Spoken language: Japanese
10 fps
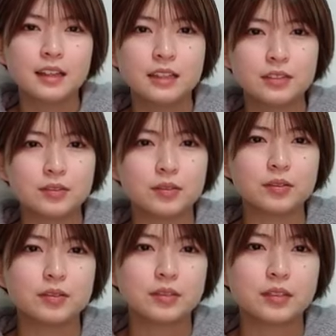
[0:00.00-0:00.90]
そう
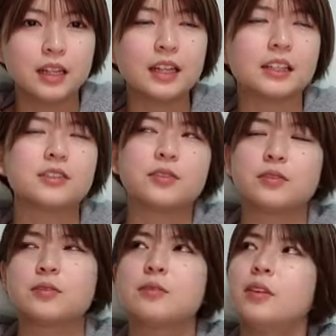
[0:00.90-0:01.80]
なんだっけちょっ
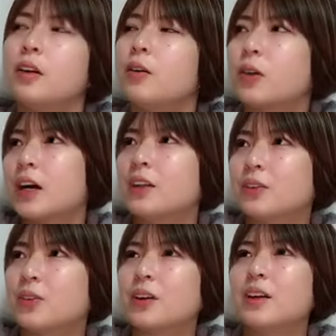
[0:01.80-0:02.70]
と他の
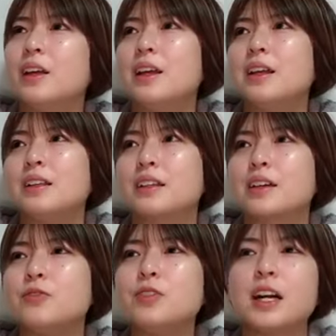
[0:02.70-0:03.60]
子なんか
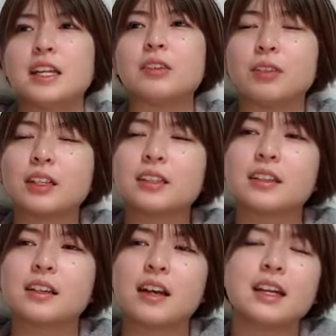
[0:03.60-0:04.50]
鵜飼とかだった
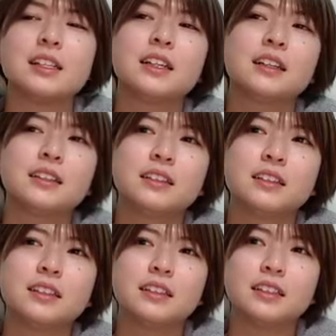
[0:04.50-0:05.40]
よね帰り
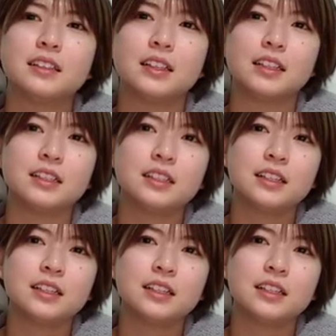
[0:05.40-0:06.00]
がで